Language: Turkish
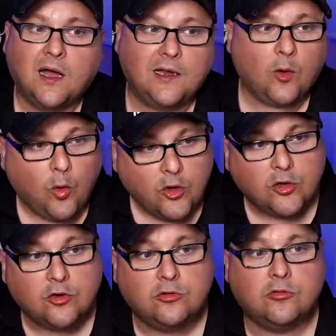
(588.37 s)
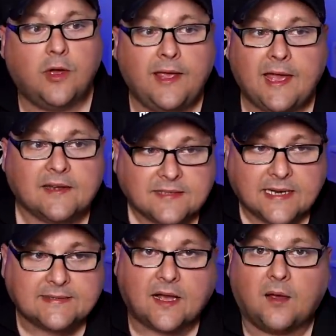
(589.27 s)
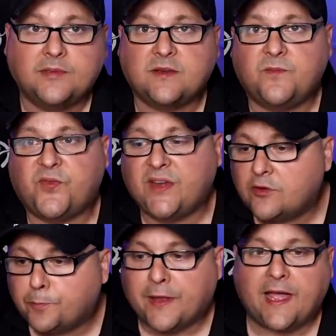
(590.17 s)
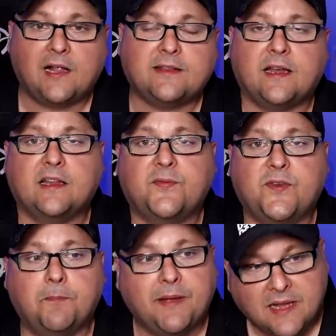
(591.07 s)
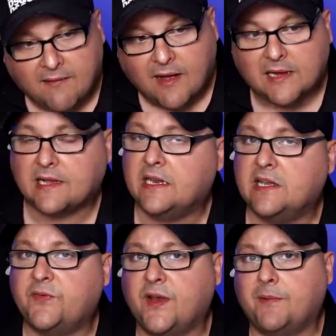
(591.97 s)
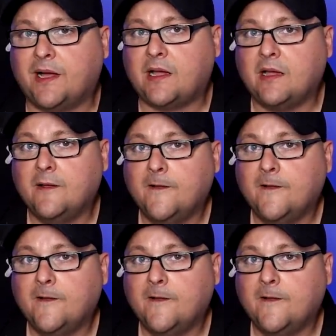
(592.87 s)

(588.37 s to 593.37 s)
Hani oyunun eğer şeyse abicim free to play alternatifine, bedava alternatifine bak.